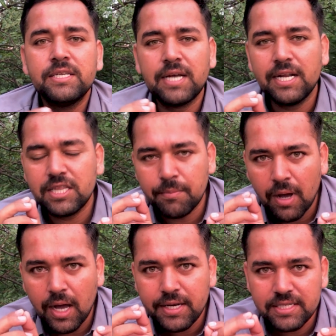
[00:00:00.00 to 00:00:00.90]
साढ़े
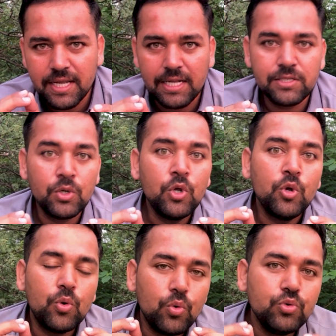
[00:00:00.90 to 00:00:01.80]
दिमाग ने सैल्स
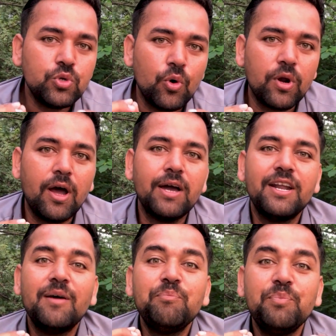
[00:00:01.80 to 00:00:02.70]
उस खुराक
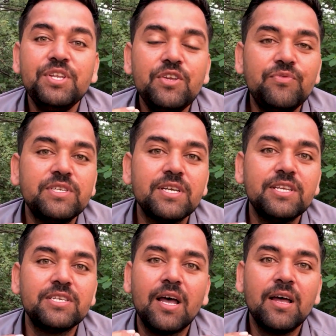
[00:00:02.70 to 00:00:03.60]
ना पंजी फीसद
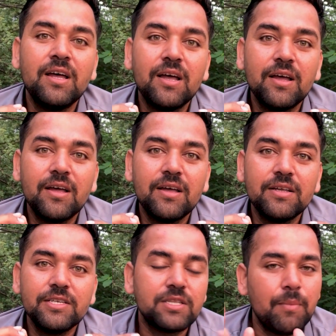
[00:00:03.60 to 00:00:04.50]
हिस्सा
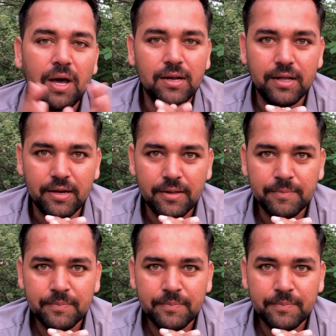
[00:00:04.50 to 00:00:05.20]
इस्तेमाल करने